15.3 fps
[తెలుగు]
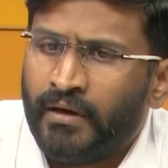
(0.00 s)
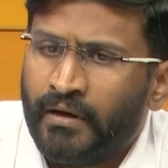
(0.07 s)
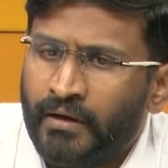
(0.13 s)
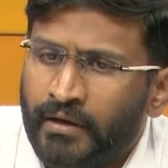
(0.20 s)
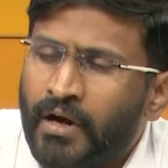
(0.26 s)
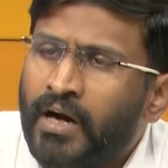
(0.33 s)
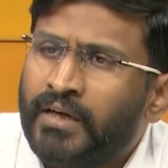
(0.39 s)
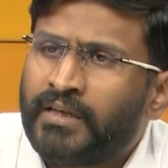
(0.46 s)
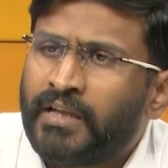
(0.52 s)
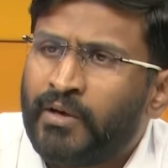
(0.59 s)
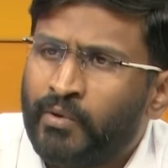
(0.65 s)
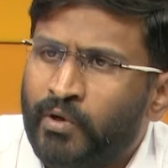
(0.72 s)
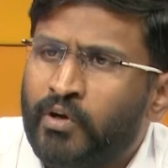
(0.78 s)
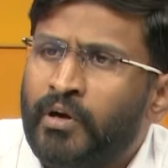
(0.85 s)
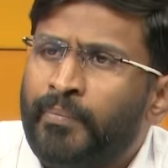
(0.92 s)
డాక్టర్
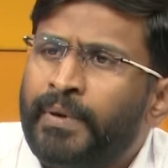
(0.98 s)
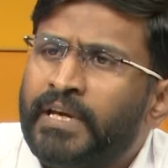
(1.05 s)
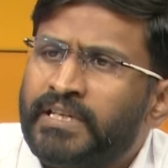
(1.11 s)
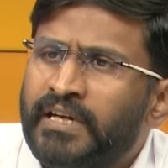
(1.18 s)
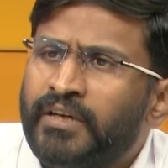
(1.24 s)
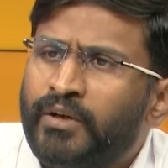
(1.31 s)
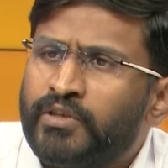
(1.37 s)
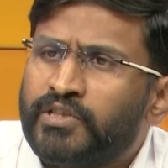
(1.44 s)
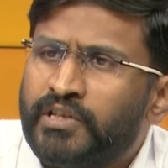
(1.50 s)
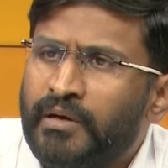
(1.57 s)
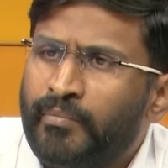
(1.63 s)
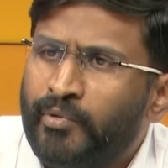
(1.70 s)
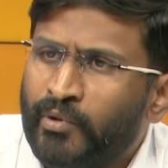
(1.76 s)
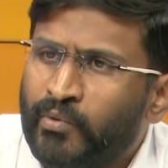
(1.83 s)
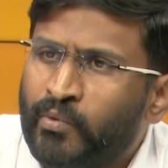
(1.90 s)
కూడా ఒక పేషెంట్
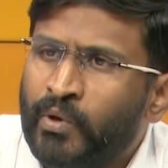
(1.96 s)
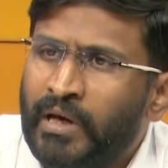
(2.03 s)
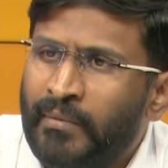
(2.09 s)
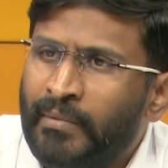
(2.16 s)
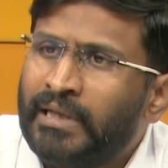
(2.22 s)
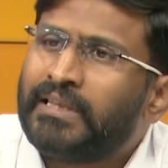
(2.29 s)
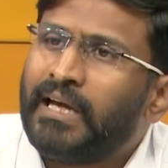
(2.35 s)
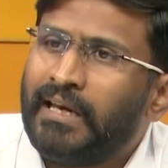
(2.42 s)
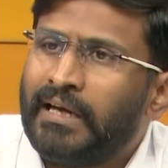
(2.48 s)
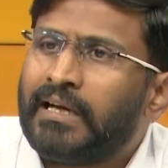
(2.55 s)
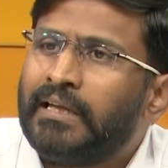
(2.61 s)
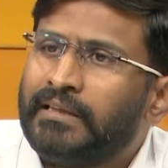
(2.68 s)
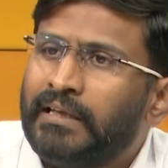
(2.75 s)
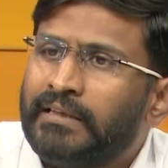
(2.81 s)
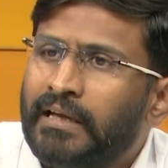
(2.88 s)
వచ్చినప్పుడు కుల మతాలకు
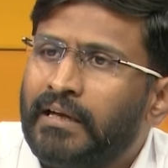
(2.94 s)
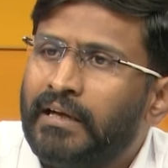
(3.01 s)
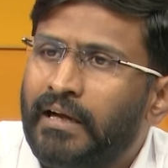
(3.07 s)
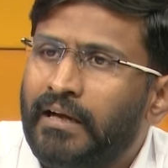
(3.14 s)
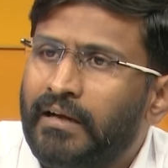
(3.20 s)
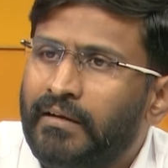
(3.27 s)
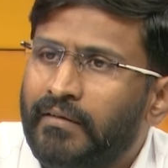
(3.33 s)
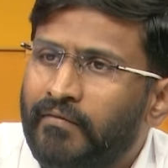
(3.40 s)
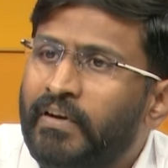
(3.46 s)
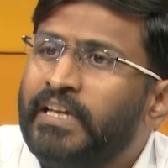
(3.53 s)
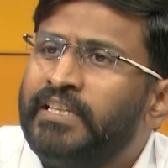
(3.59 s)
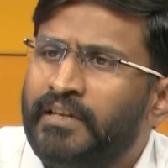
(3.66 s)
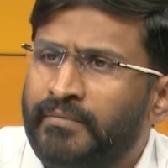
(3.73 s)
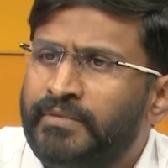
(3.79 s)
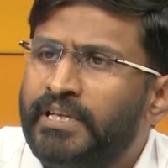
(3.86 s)
అతీతంగా
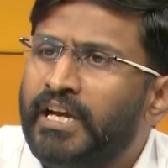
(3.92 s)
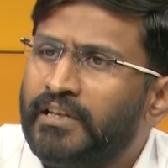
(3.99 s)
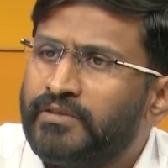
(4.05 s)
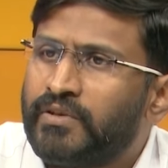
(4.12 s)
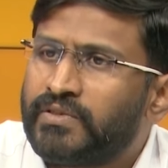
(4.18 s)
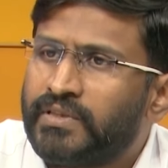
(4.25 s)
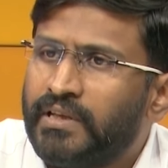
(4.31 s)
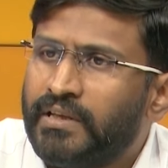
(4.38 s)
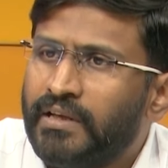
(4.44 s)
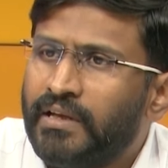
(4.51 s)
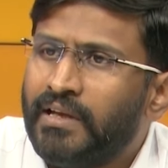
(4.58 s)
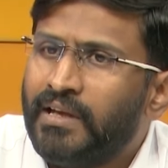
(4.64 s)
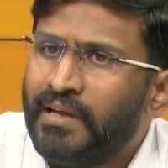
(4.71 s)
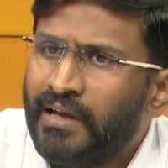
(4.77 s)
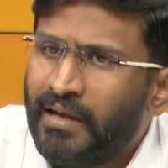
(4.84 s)
వైద్యం చేయాల్సి వస్తుంది
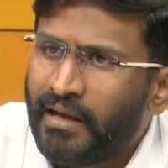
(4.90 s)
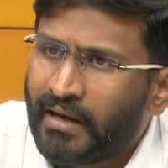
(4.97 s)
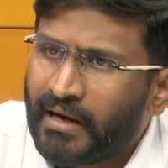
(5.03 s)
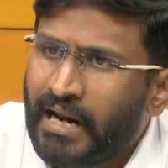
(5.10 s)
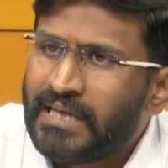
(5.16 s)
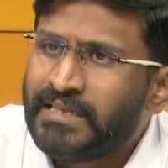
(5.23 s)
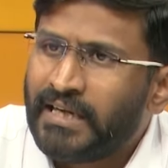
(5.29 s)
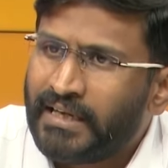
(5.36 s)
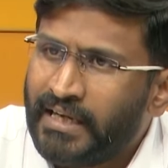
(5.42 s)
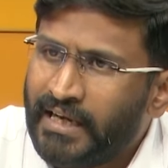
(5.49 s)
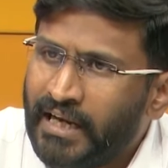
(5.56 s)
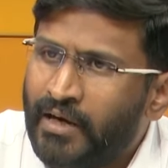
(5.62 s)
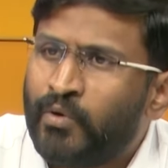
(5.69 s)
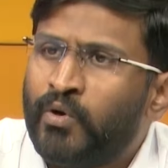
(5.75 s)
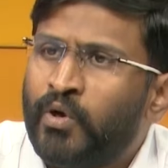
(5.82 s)

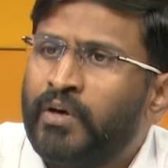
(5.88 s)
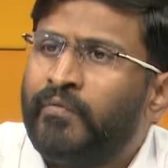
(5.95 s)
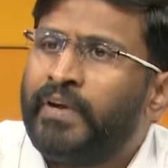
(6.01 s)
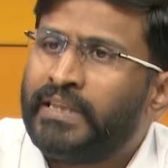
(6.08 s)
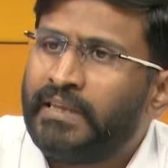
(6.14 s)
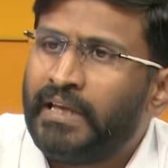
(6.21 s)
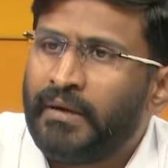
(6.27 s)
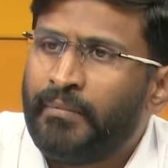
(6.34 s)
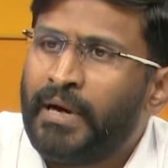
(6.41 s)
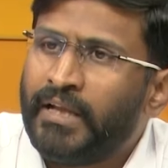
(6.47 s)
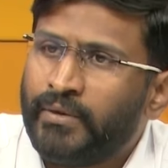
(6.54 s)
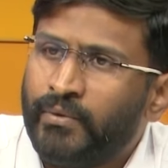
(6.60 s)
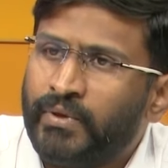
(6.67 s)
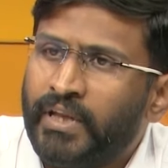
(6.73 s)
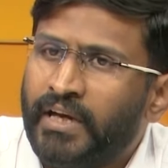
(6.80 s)
రాజకీయాల్లో కూడా ఒక వ్యక్తికి
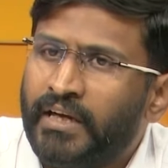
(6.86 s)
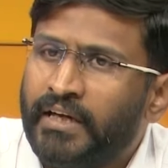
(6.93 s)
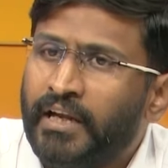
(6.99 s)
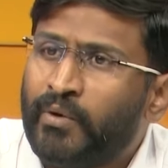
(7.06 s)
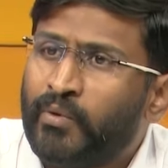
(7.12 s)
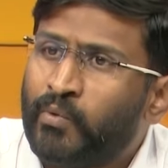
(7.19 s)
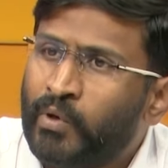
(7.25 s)
బాధ అంటే కుల